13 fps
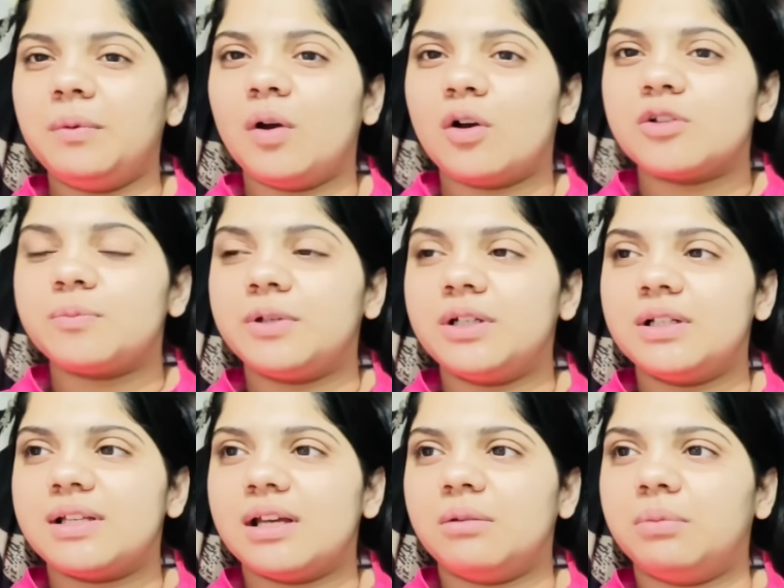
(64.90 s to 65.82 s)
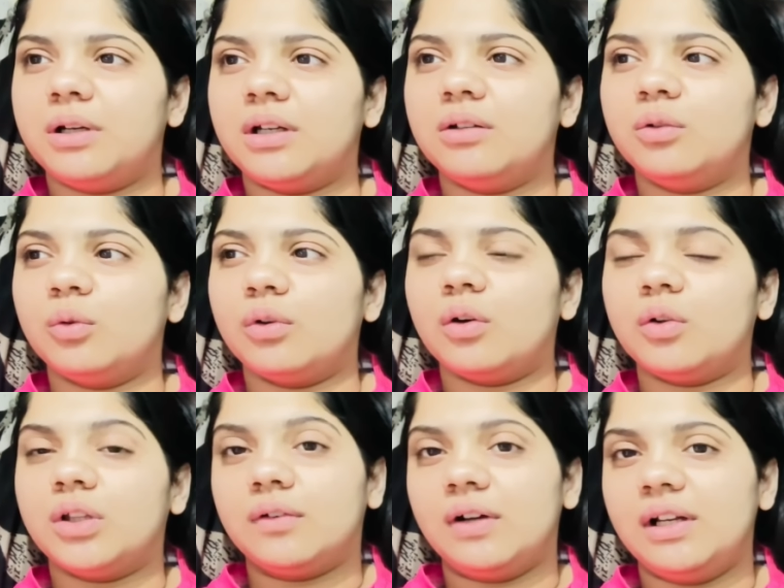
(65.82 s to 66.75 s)
भी हॉस्पिटल्स हैं बट नोना
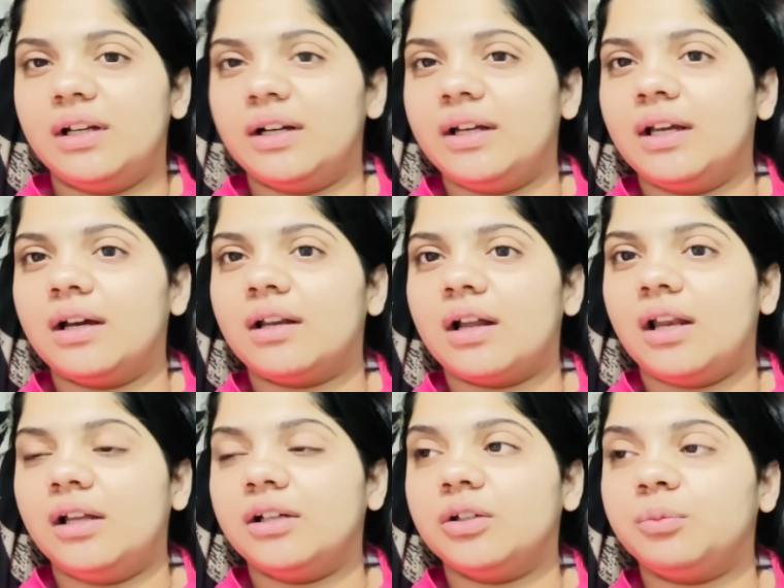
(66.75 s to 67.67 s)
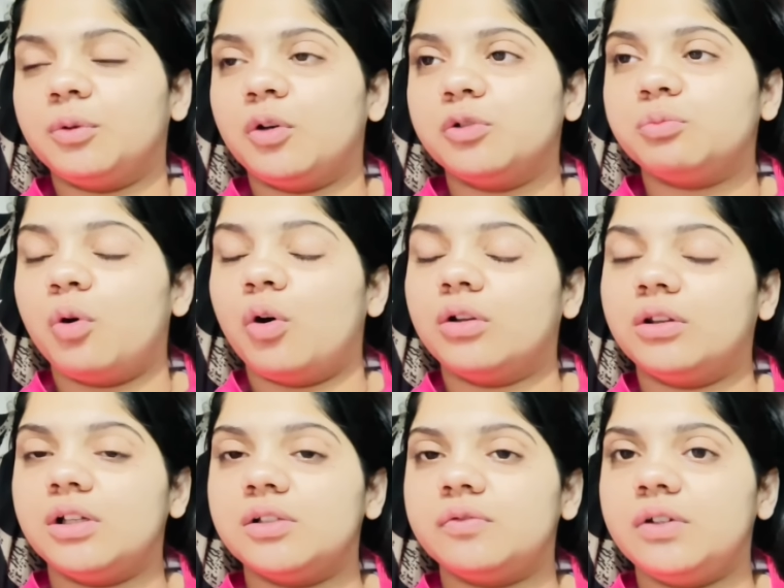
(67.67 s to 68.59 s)
को दवाई लगे या ना लगे बिकॉज बहुत
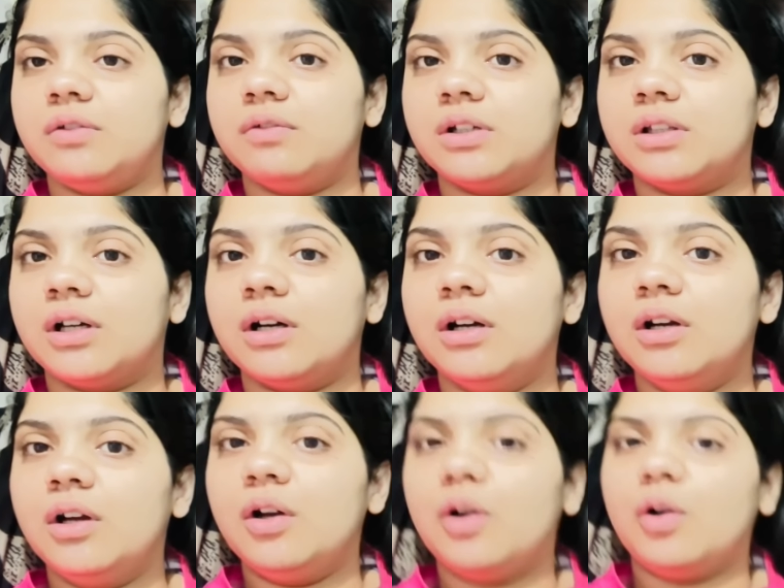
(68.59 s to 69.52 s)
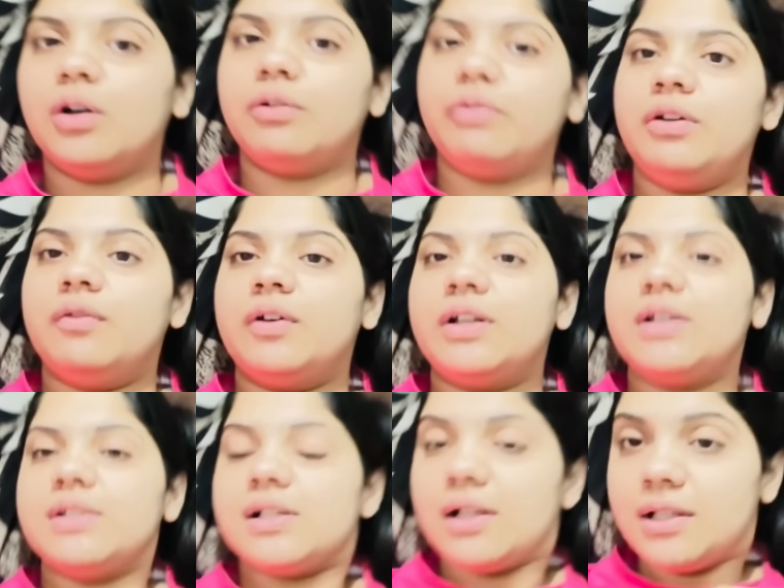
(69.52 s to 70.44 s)
तेज़ फीवर था और फीवर
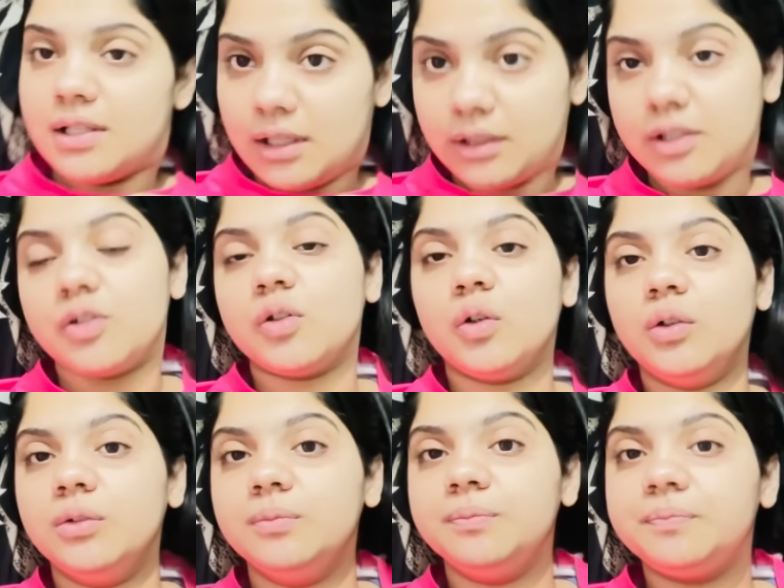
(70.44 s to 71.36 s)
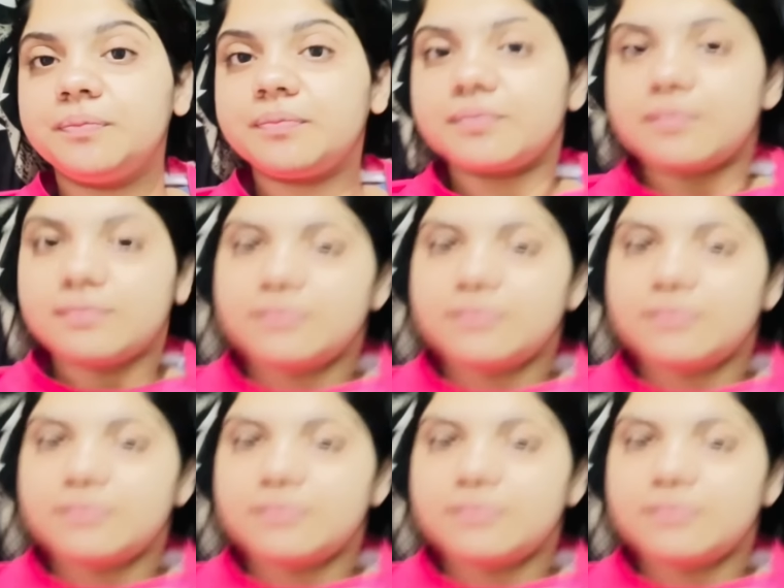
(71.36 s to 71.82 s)
के साथ साथ इसको हेलो करो